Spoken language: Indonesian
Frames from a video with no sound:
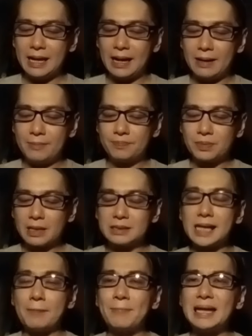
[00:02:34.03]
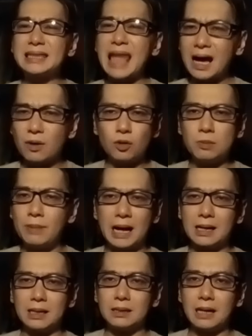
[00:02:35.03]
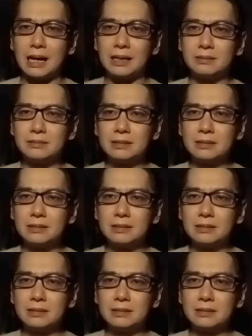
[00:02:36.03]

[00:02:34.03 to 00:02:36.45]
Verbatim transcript: ya sampai takut banget lah